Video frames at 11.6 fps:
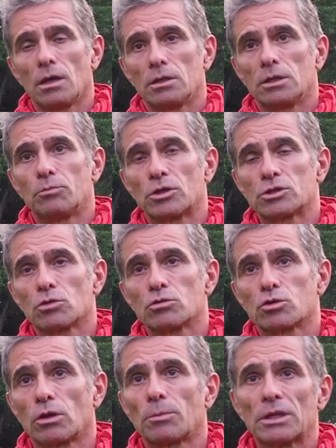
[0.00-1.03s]
des poissons,
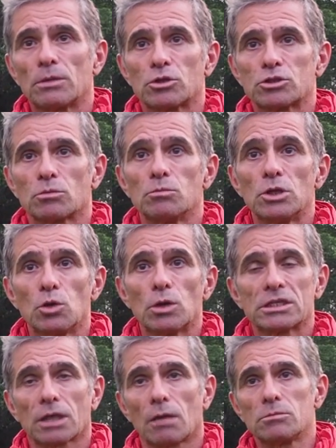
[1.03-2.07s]
ce qu'on appelle des poissons de milieu
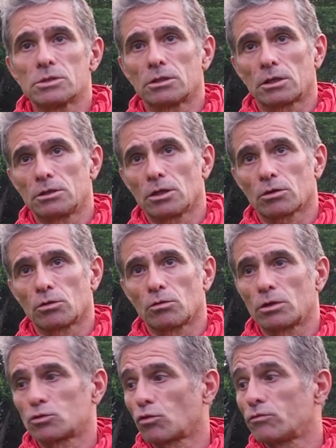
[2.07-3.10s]
extrême, c'est-à-dire qu'on
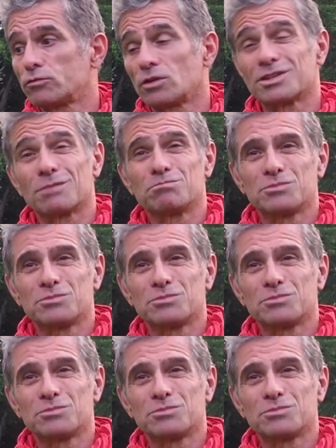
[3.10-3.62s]
les trouve dans des